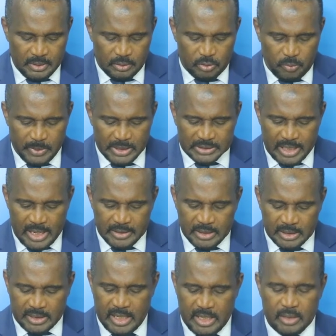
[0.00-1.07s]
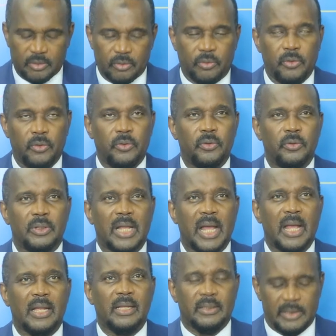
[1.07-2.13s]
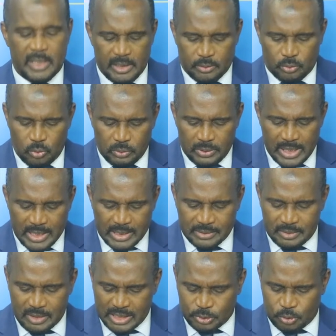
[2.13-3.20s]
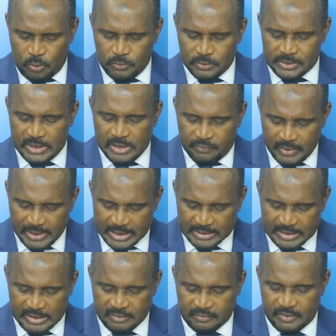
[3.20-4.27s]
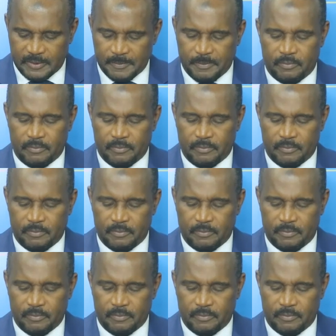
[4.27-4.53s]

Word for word: le ministre a indiqué que la détérioration significative